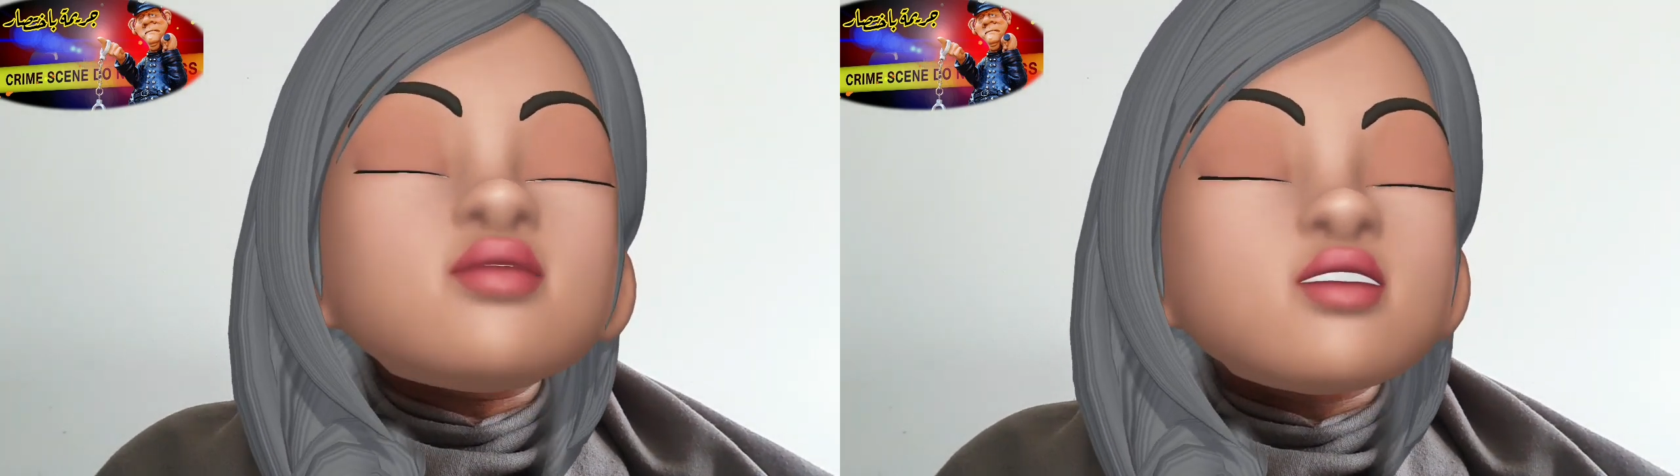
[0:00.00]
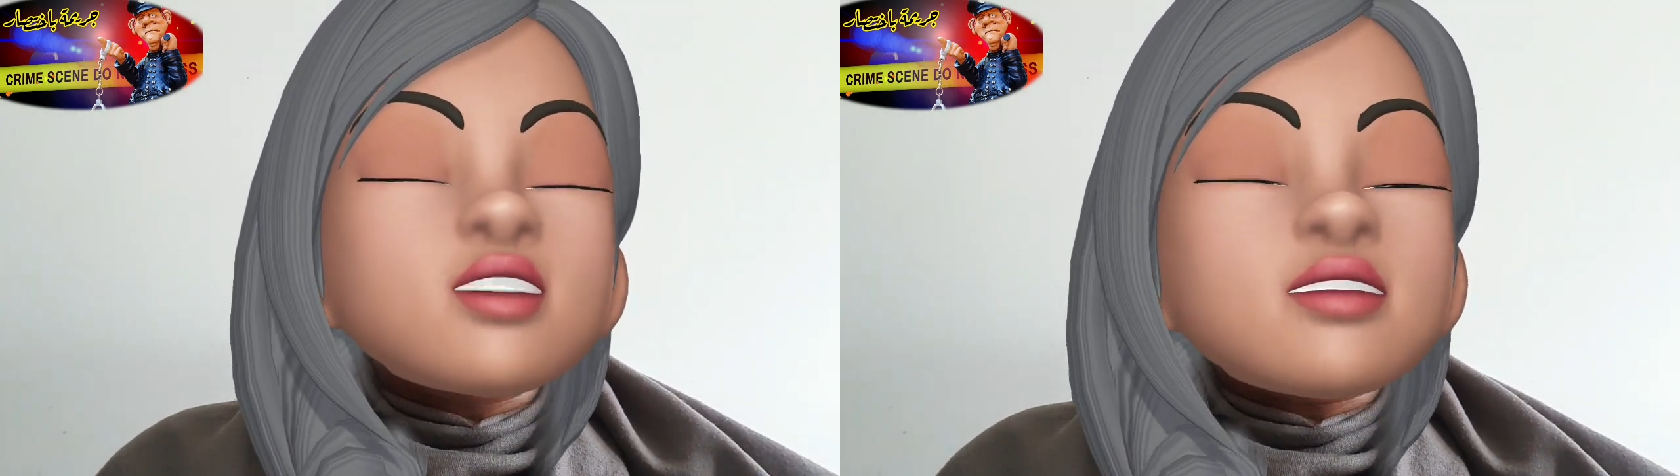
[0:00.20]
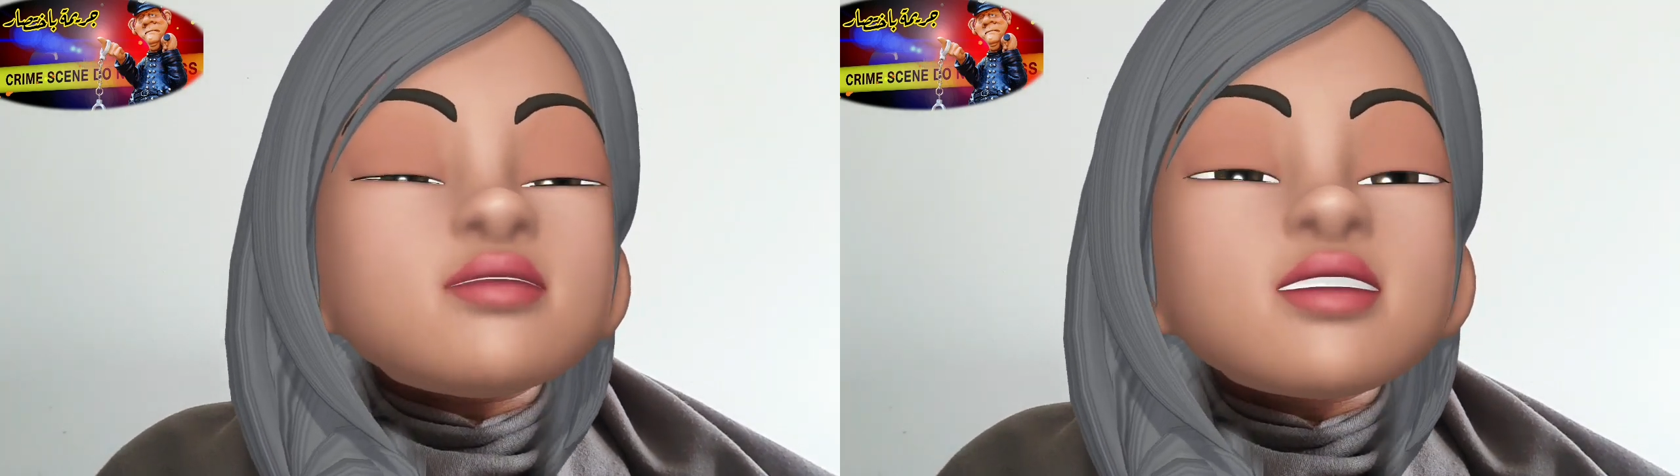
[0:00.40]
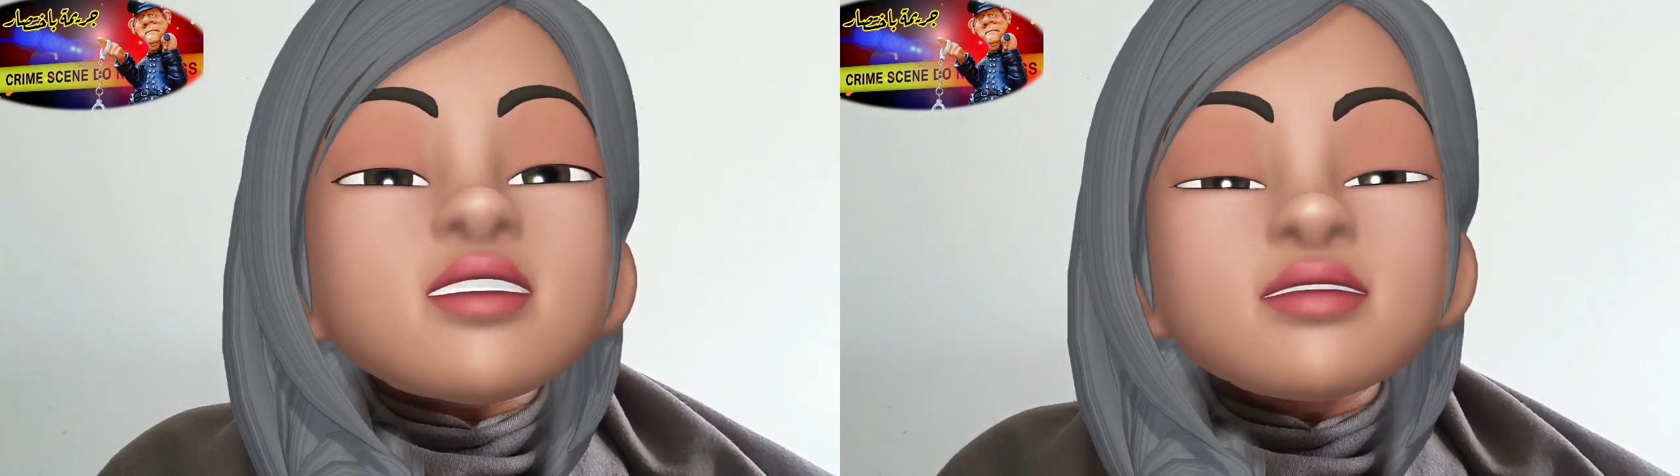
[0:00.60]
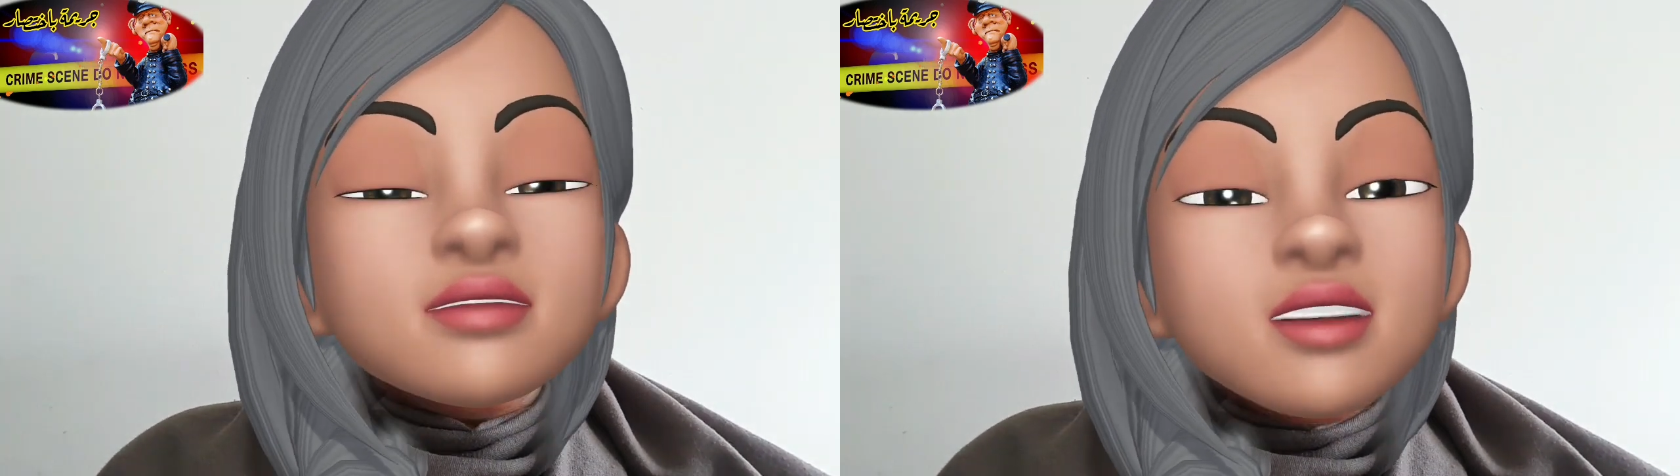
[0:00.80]

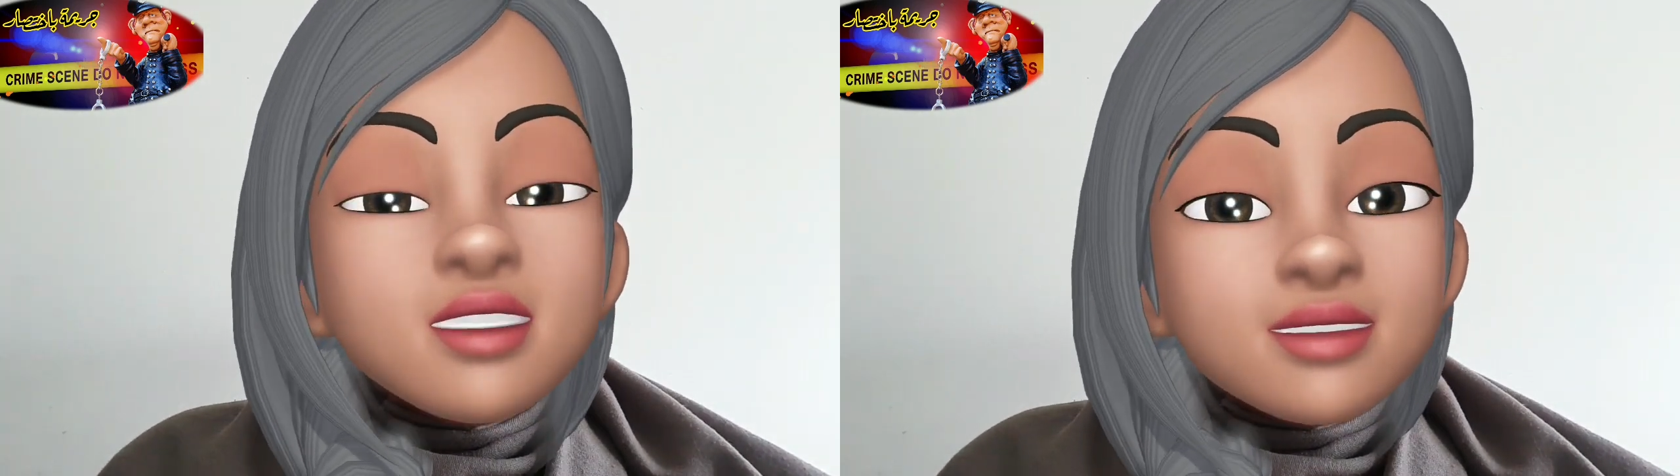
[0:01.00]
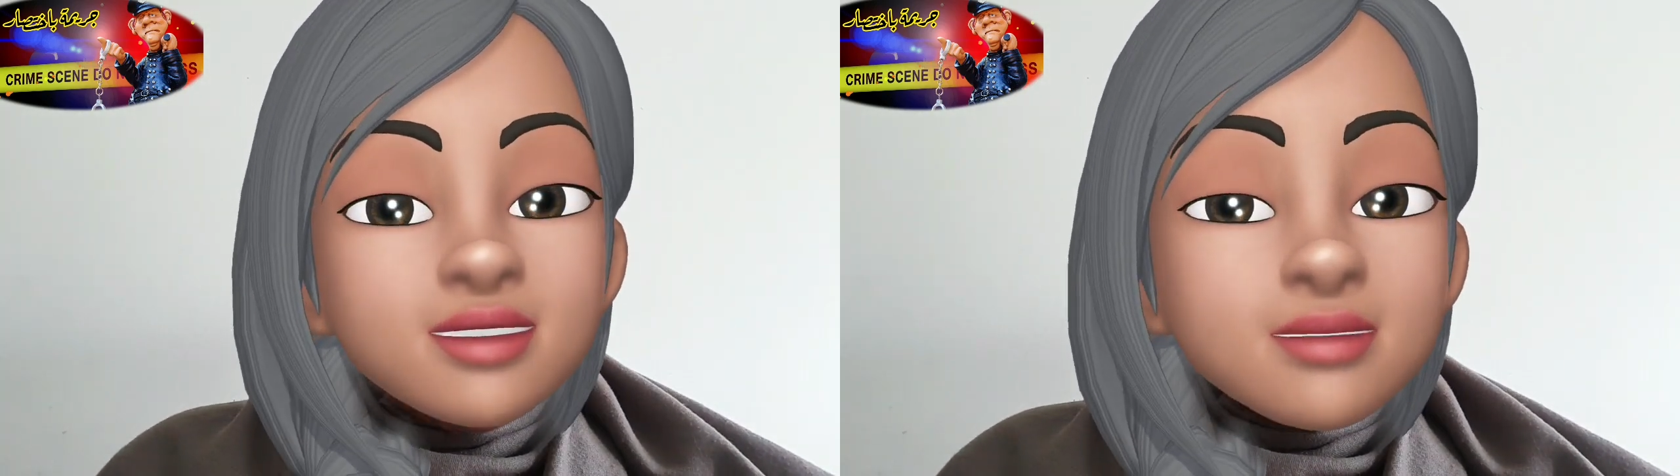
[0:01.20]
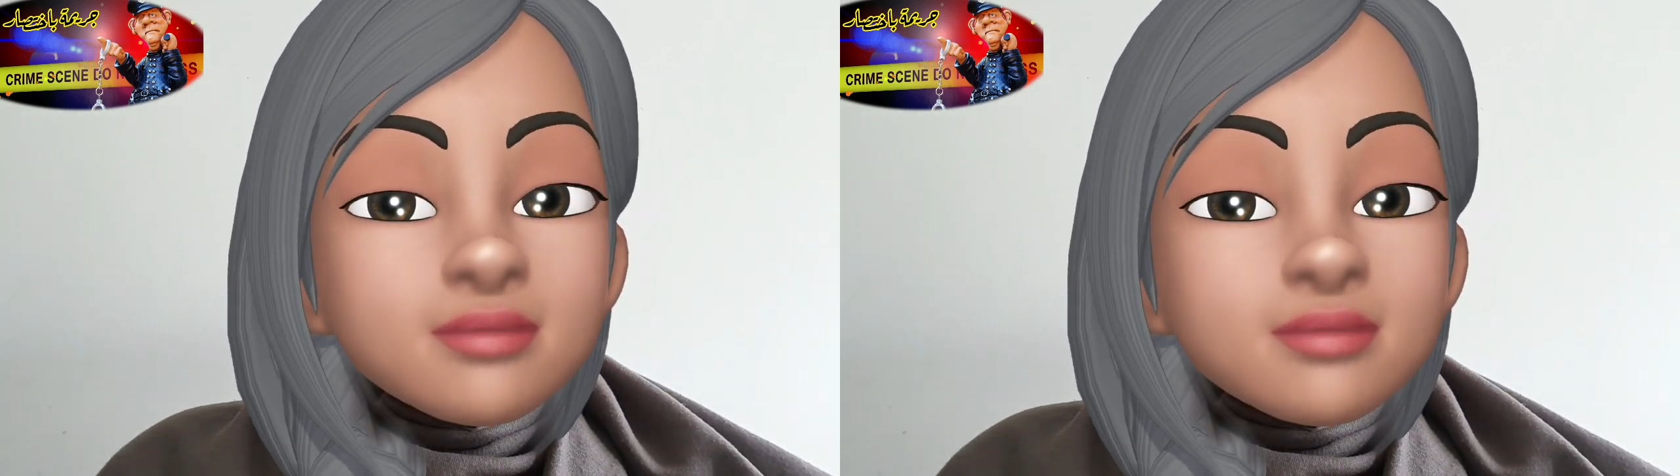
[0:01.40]
مجرمي فرنسا